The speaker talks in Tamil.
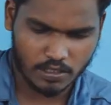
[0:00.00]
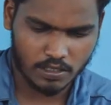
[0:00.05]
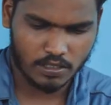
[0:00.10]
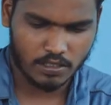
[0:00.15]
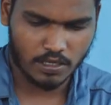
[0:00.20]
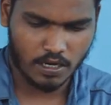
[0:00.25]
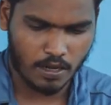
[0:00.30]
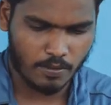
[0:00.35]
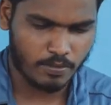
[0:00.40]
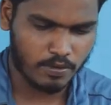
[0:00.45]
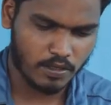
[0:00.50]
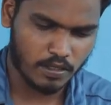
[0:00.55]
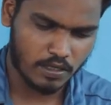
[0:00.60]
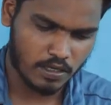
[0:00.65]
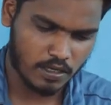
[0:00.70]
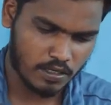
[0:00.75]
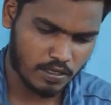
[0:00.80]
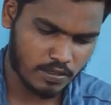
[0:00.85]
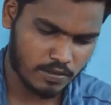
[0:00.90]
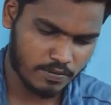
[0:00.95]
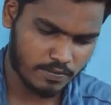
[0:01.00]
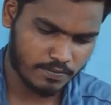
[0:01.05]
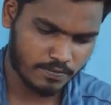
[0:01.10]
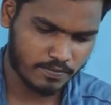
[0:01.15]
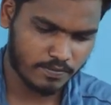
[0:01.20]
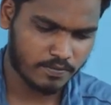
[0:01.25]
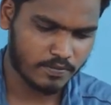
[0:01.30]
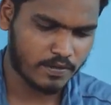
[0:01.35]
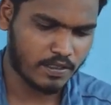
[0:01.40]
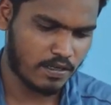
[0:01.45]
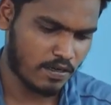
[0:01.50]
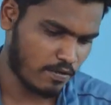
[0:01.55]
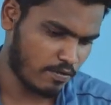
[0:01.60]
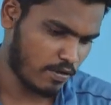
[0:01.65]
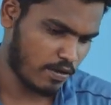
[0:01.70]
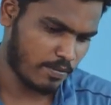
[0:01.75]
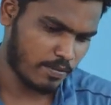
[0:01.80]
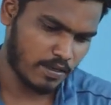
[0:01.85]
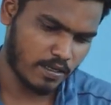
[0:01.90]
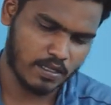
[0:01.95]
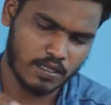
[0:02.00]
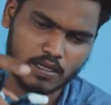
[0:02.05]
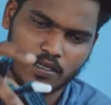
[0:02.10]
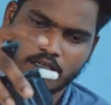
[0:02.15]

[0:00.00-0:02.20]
இது டாப் வந்து இல்லையா எல்லாம் ஒரே மாதிரி தான்